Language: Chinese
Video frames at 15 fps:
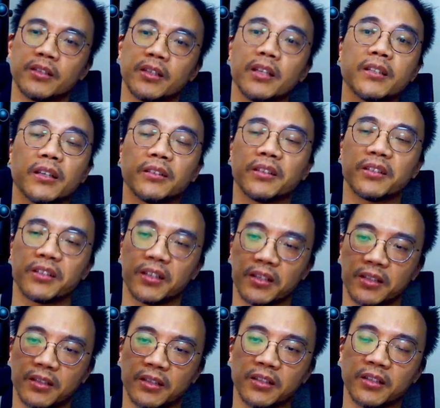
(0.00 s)
and
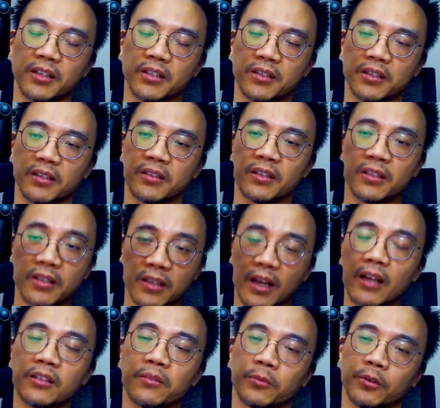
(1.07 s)
desist，desist。这是
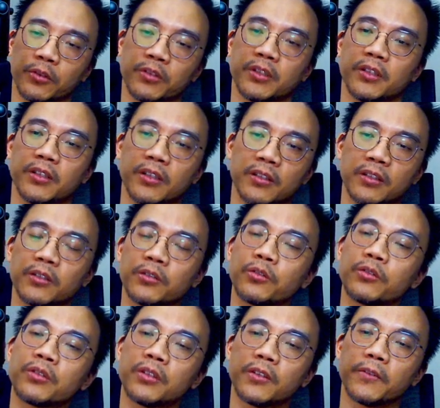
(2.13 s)
干什么东西的？这个就
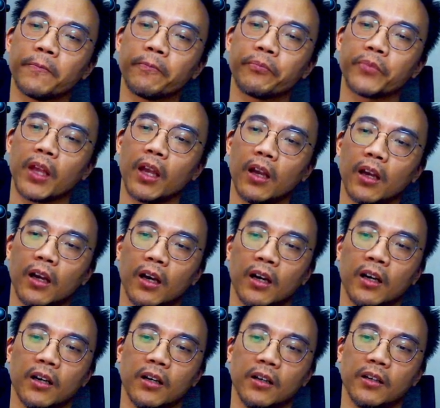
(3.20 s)
是，
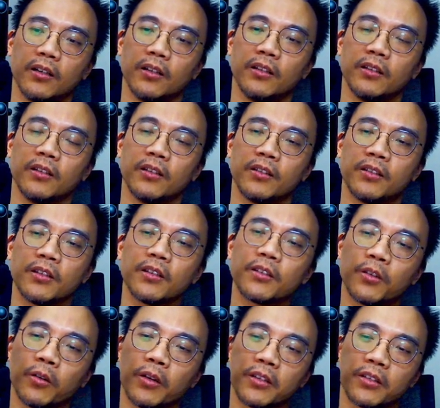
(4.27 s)
呃，这个
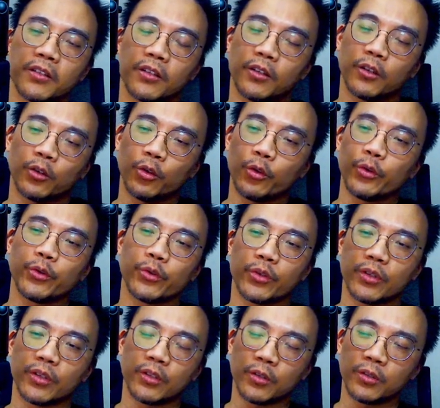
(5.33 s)
通常是律，
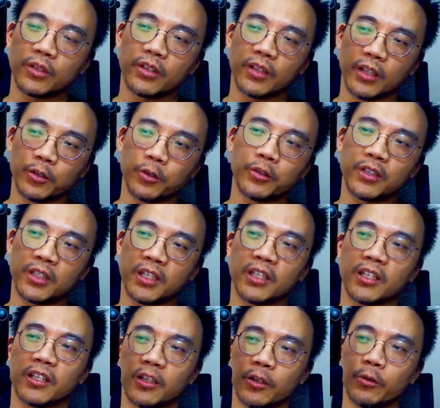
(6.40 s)
就是你去
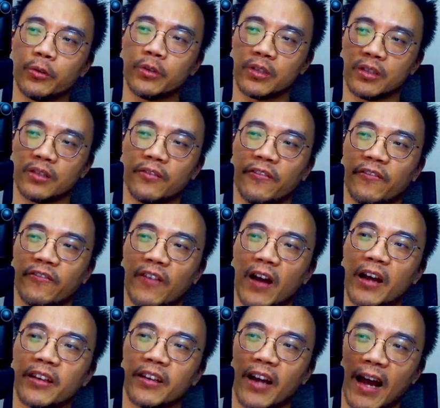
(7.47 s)
请律师发
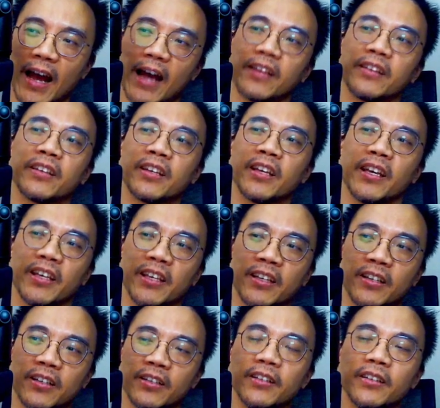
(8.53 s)
一个函给一
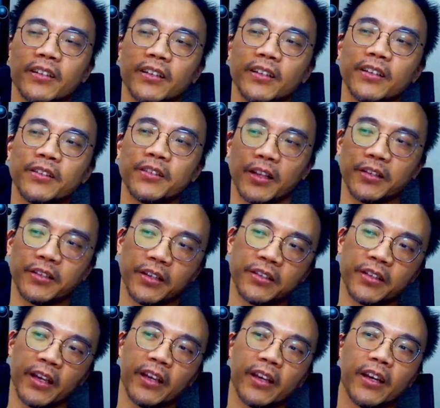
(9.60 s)
个谁谁
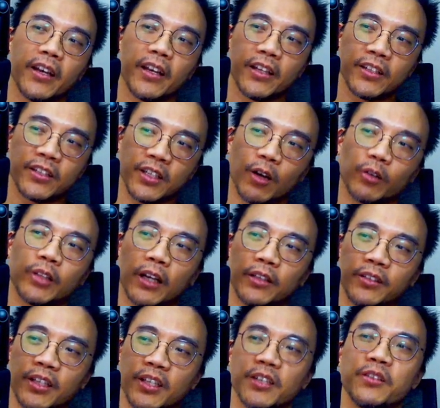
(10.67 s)
谁，叫他
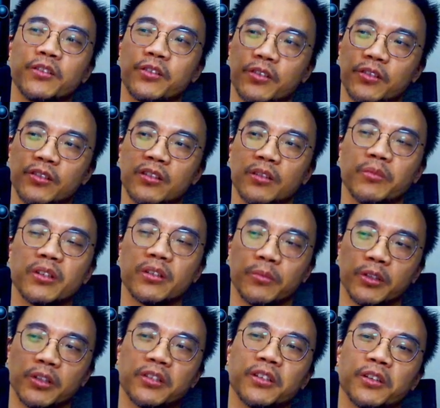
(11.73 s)
停止什么什么
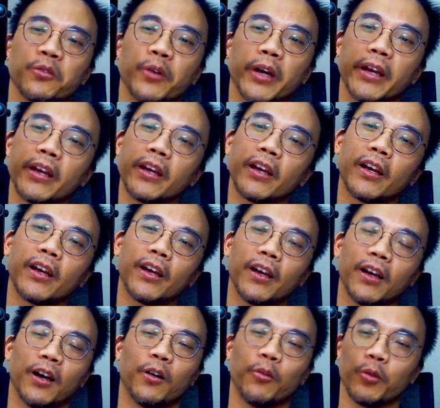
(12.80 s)
的行为。
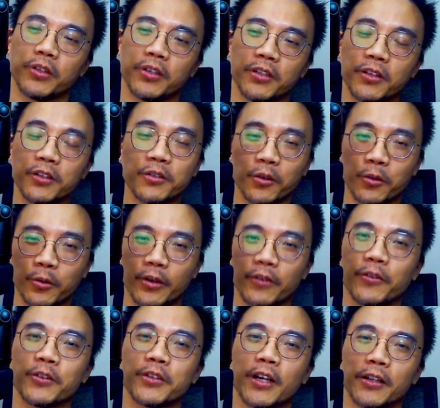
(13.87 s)
啊，我曾经收过一
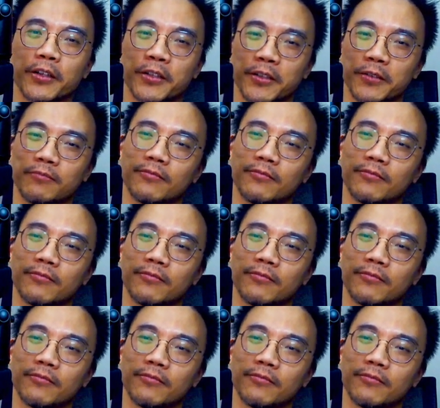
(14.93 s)
封这样的信，